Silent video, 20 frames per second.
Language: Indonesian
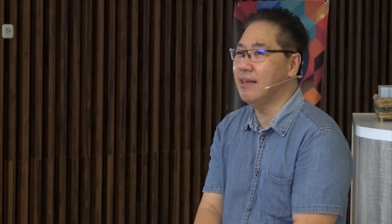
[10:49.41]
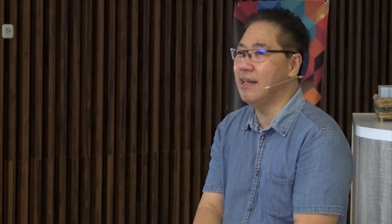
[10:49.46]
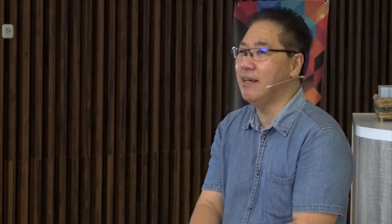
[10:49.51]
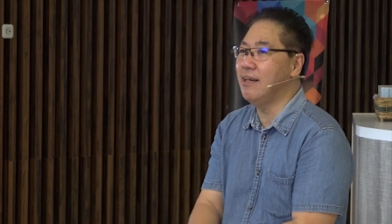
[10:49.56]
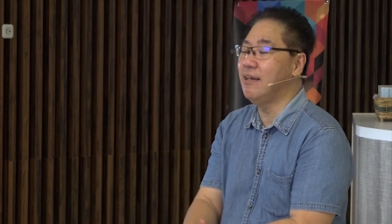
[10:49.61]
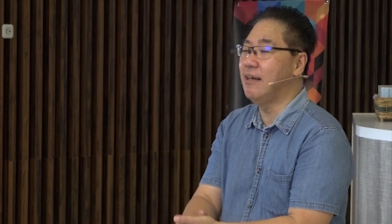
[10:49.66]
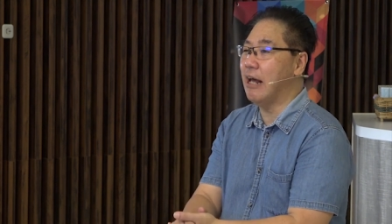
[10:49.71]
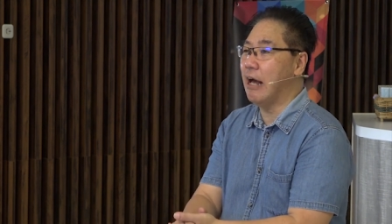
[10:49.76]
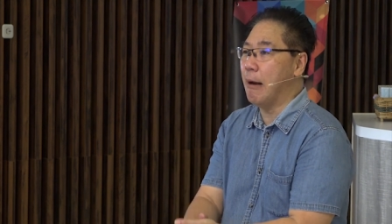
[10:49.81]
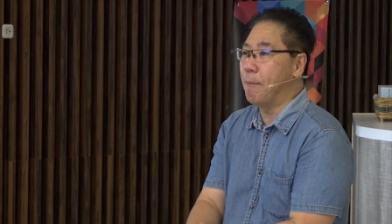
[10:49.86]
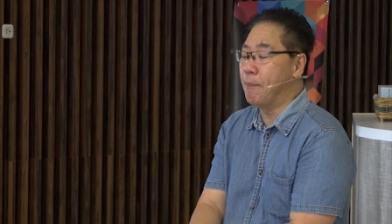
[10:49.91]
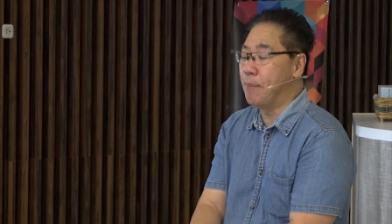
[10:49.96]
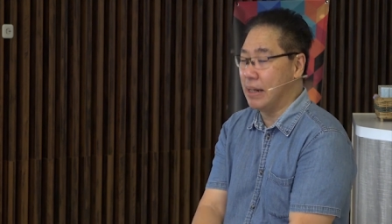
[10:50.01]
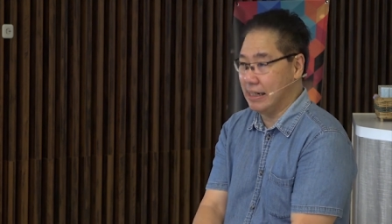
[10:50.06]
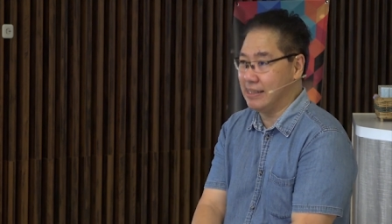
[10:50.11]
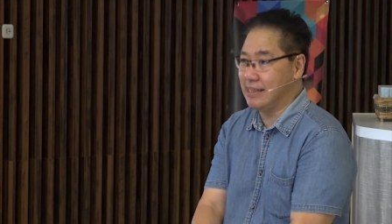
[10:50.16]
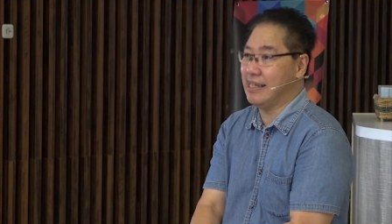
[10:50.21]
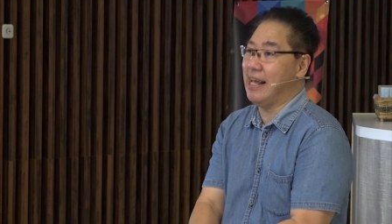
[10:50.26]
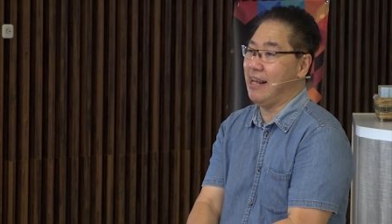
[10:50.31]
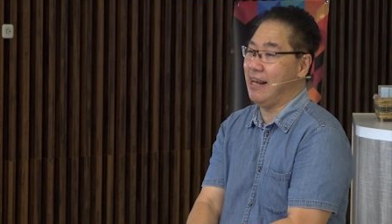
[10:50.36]
tidak
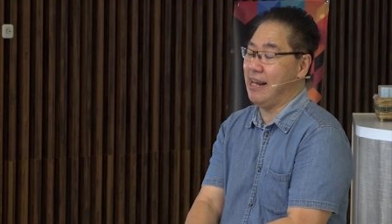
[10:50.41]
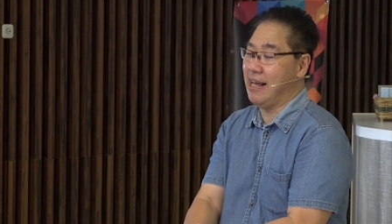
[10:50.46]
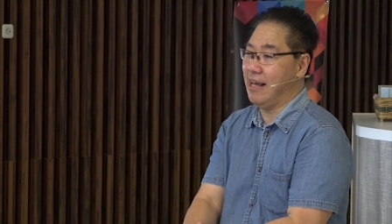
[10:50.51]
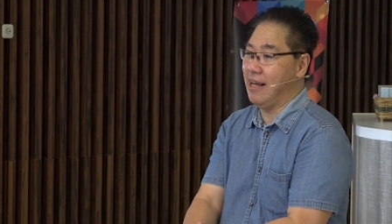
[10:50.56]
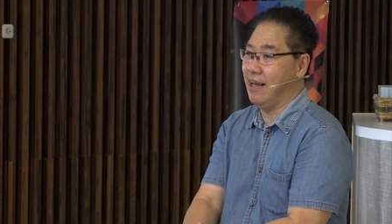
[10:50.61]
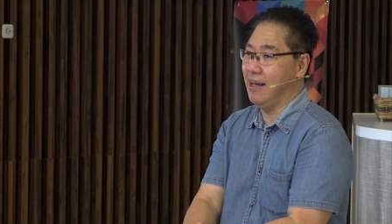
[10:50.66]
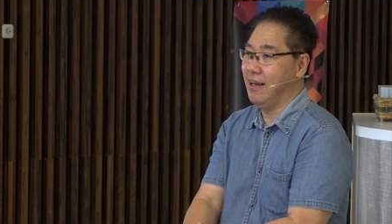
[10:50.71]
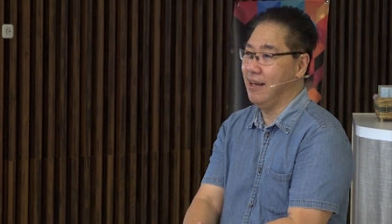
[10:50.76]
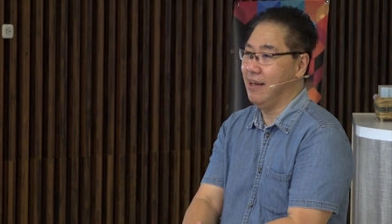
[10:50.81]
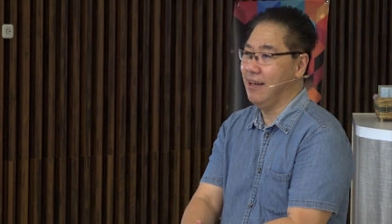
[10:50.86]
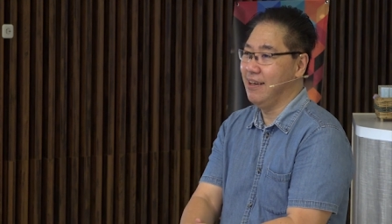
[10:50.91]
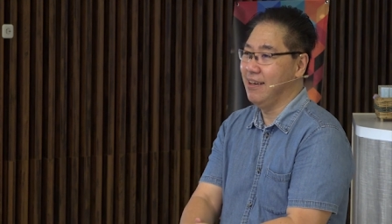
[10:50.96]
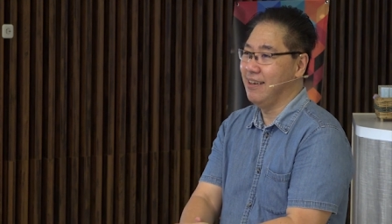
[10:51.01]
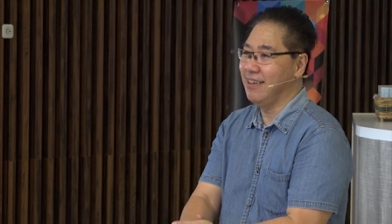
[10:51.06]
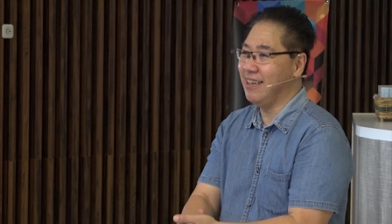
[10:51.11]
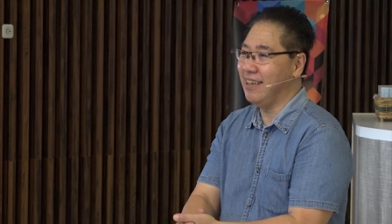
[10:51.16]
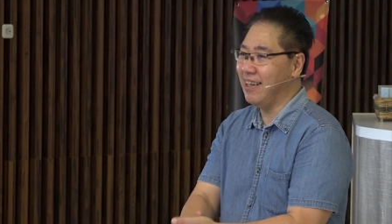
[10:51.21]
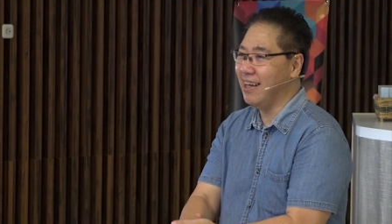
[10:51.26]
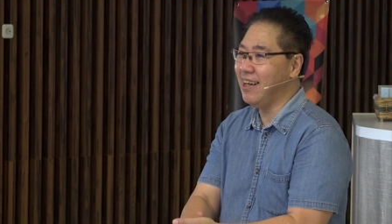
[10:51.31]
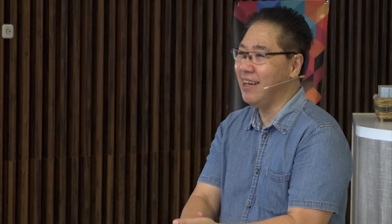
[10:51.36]
bersalah
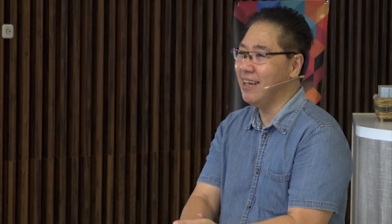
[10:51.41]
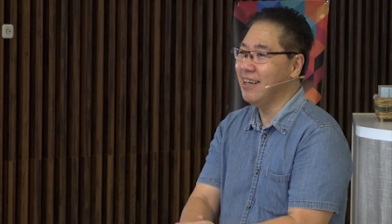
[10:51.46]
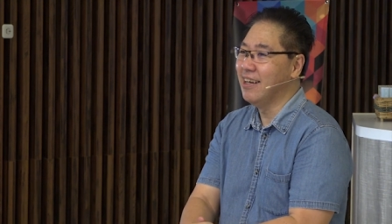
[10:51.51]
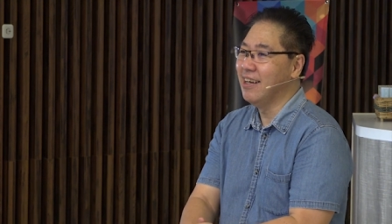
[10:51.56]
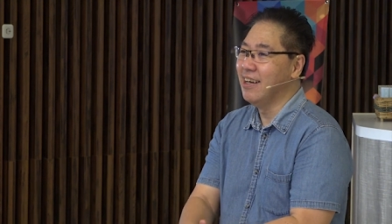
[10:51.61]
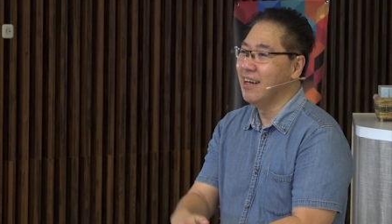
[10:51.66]
ya